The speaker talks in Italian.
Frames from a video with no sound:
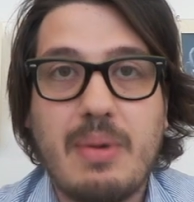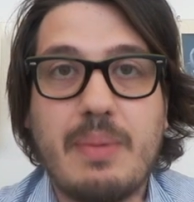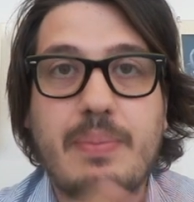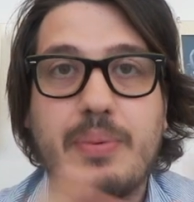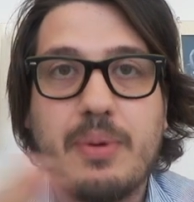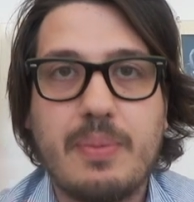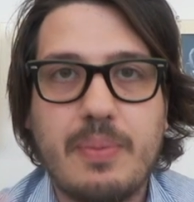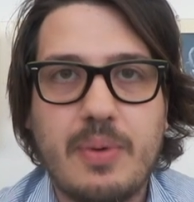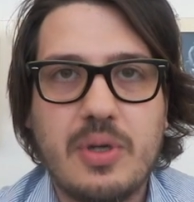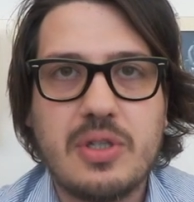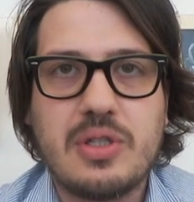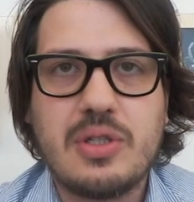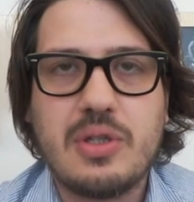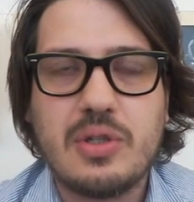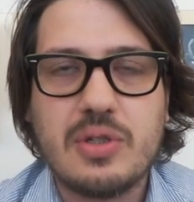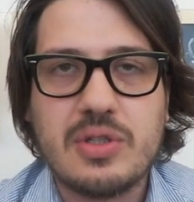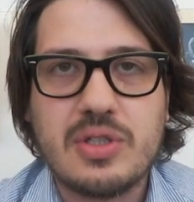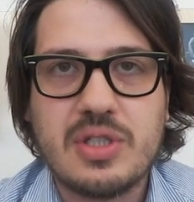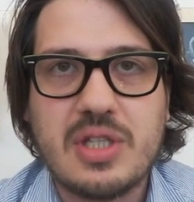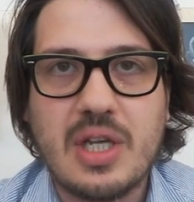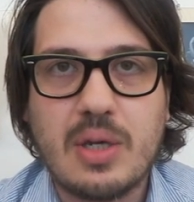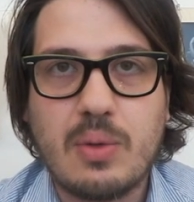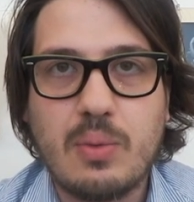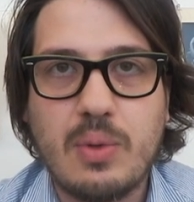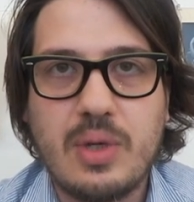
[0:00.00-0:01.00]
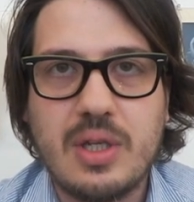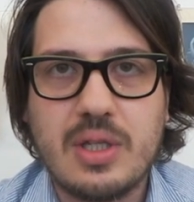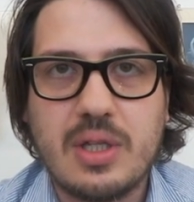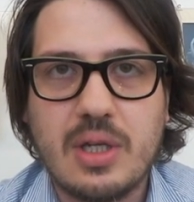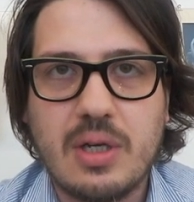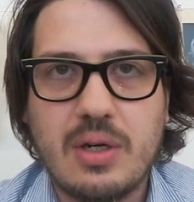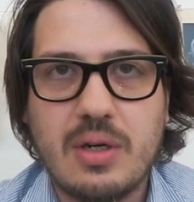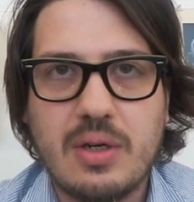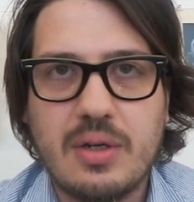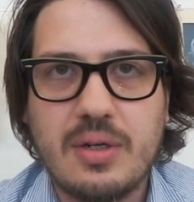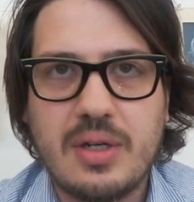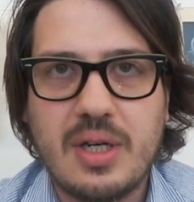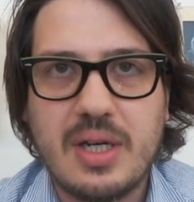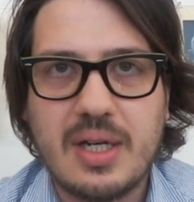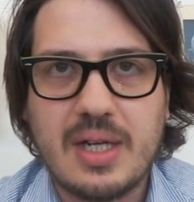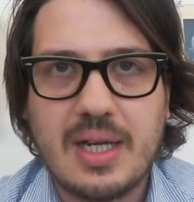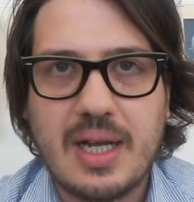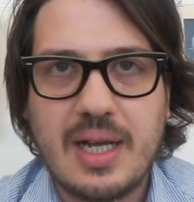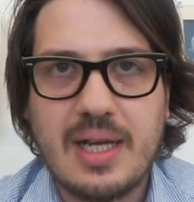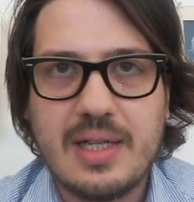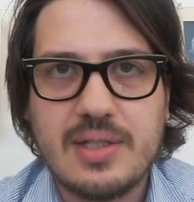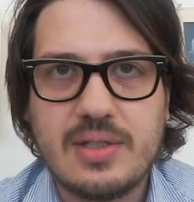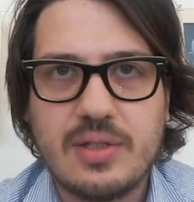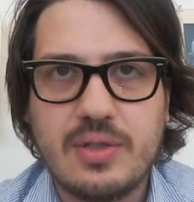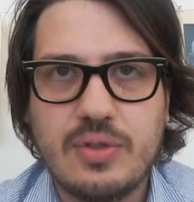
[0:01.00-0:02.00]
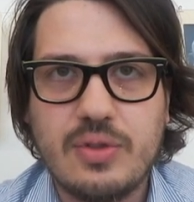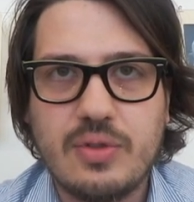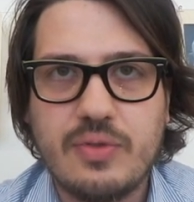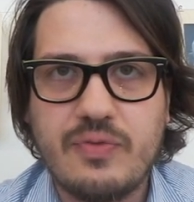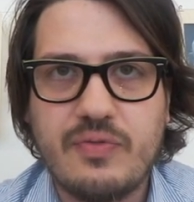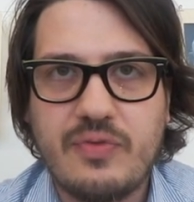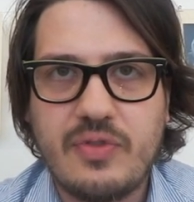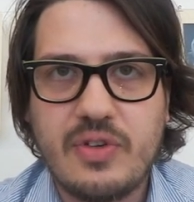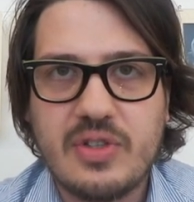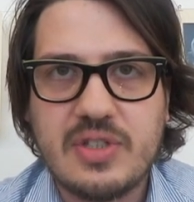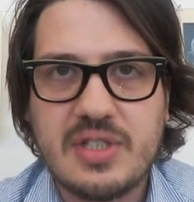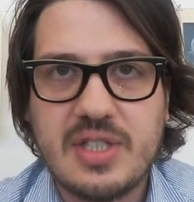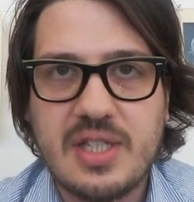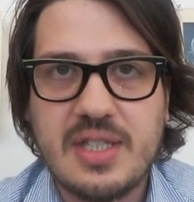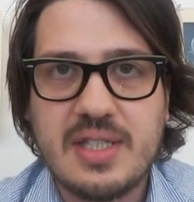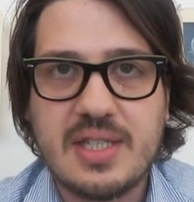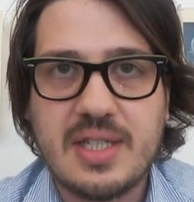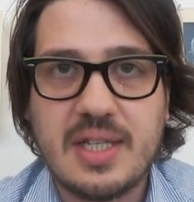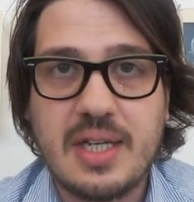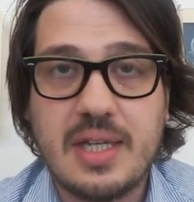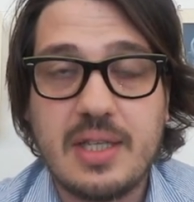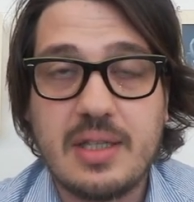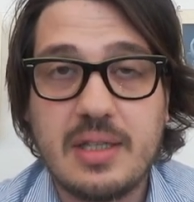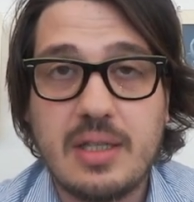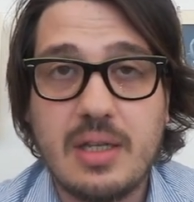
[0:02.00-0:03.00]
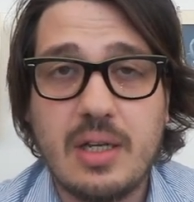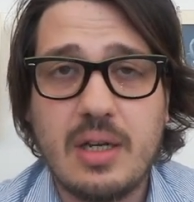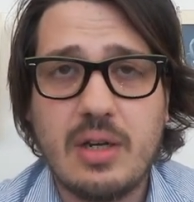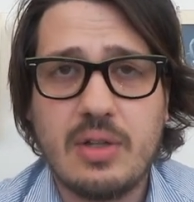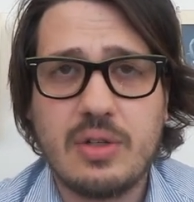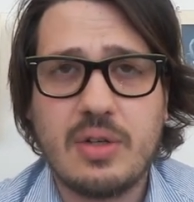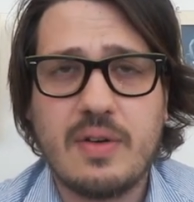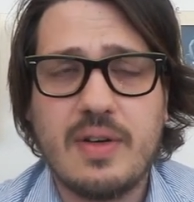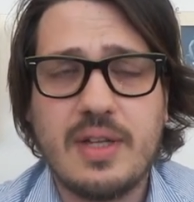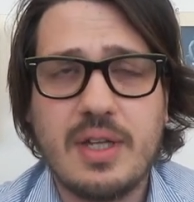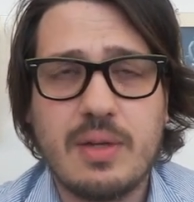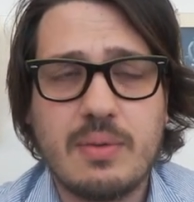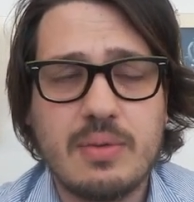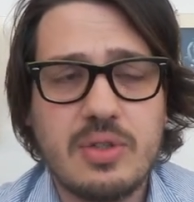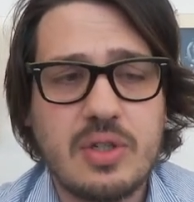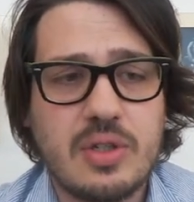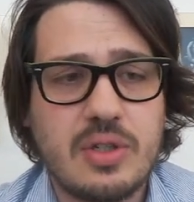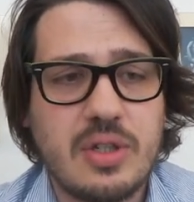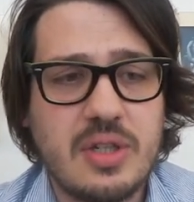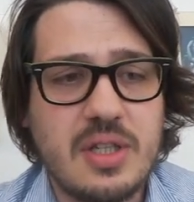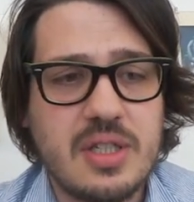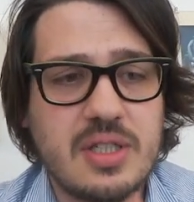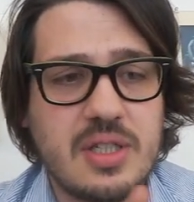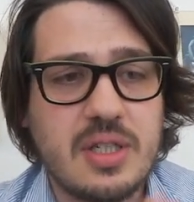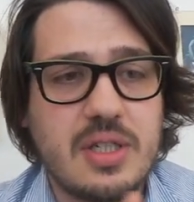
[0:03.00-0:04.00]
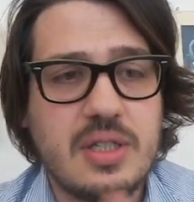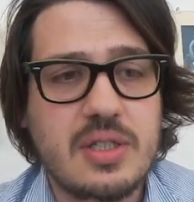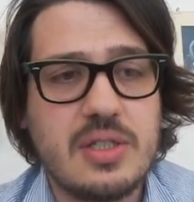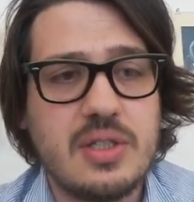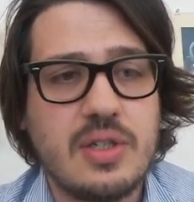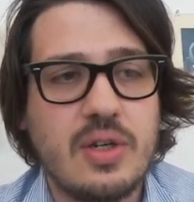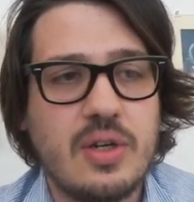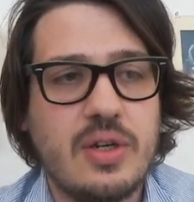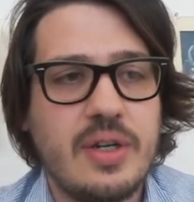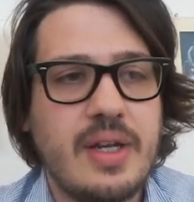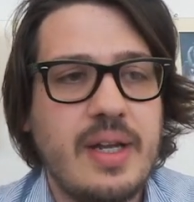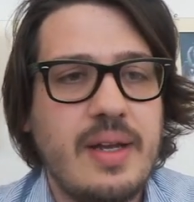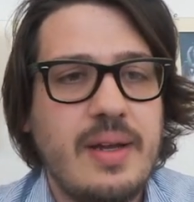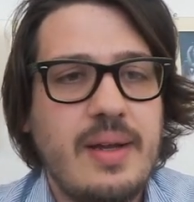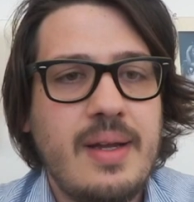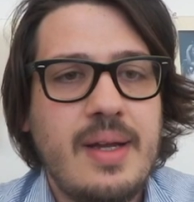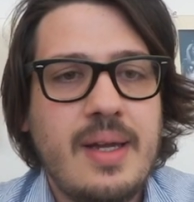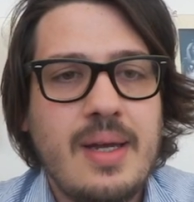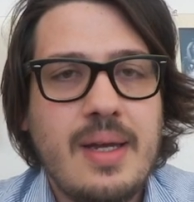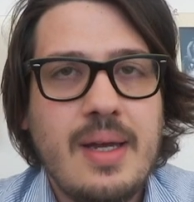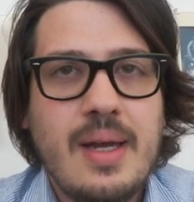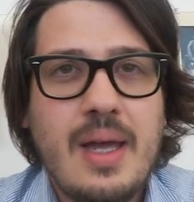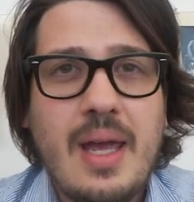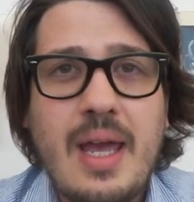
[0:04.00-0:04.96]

a proposito seguitelo nel caso non fosse iscritti, lo trovate qui sotto in descrizione